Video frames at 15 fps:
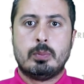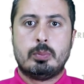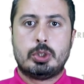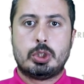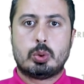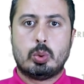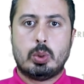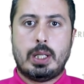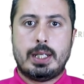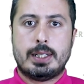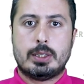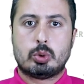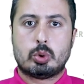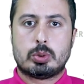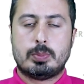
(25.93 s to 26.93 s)
باش يكون
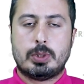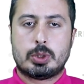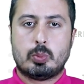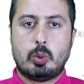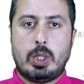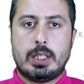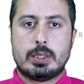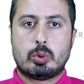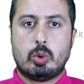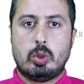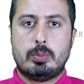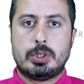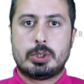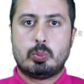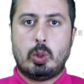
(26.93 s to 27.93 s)
عندنا زوز مجموعات كل
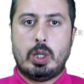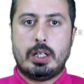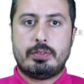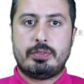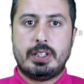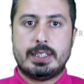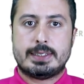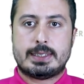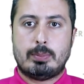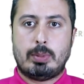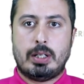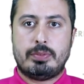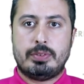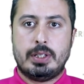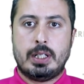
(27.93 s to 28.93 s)
مجموعة فيها
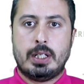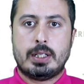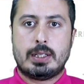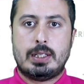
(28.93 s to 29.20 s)
سبعة فرق